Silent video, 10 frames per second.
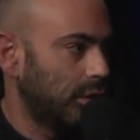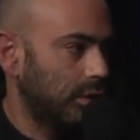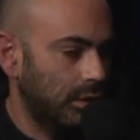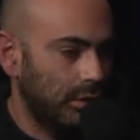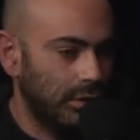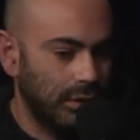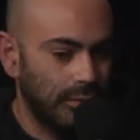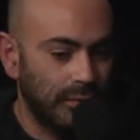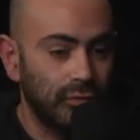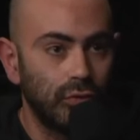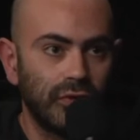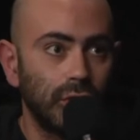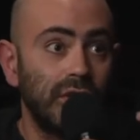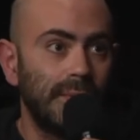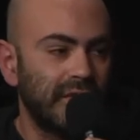euh, de,
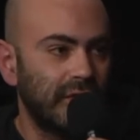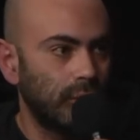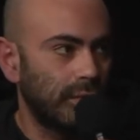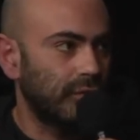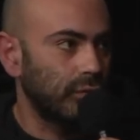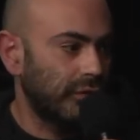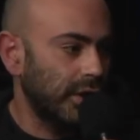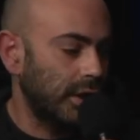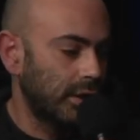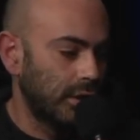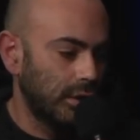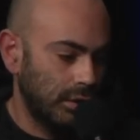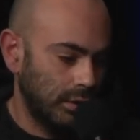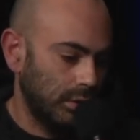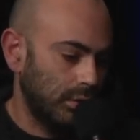de, dépasser ce plafond de verre.
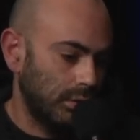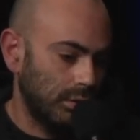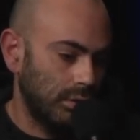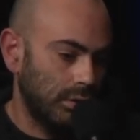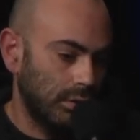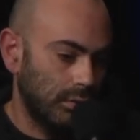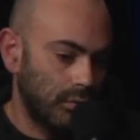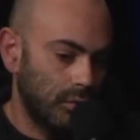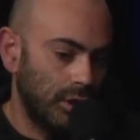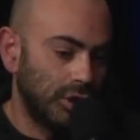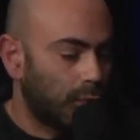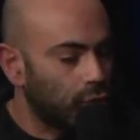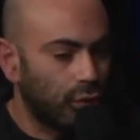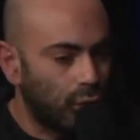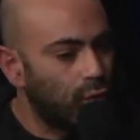Euh, et je
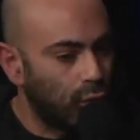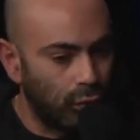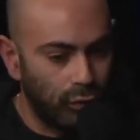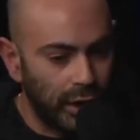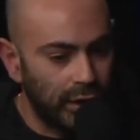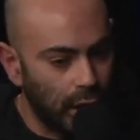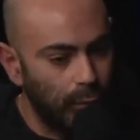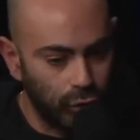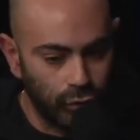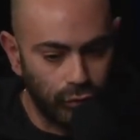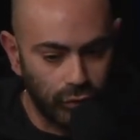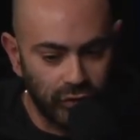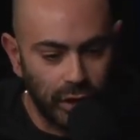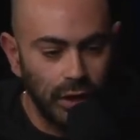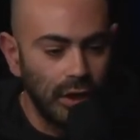pense qu'on va clairement dans ce
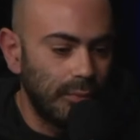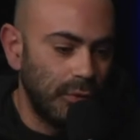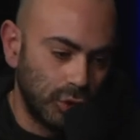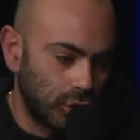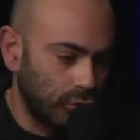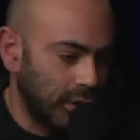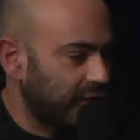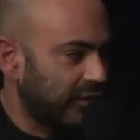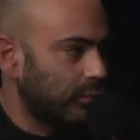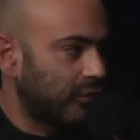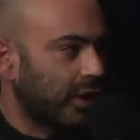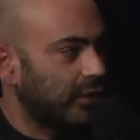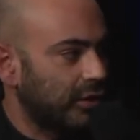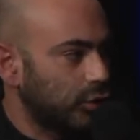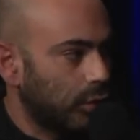sens-là. Mais aujourd'hui, la cible, ça
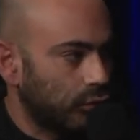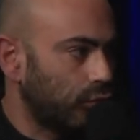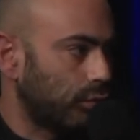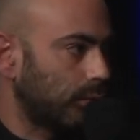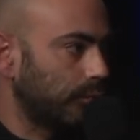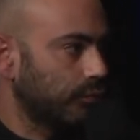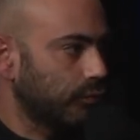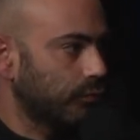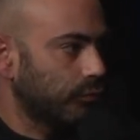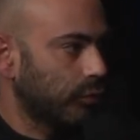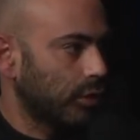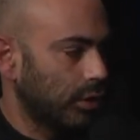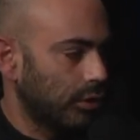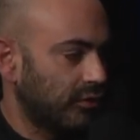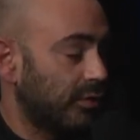reste les joueurs du jeu.
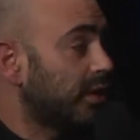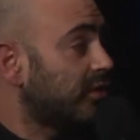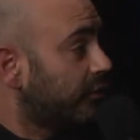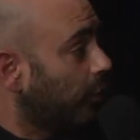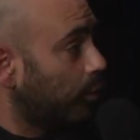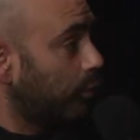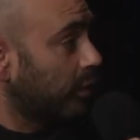C'est peut-être différent pour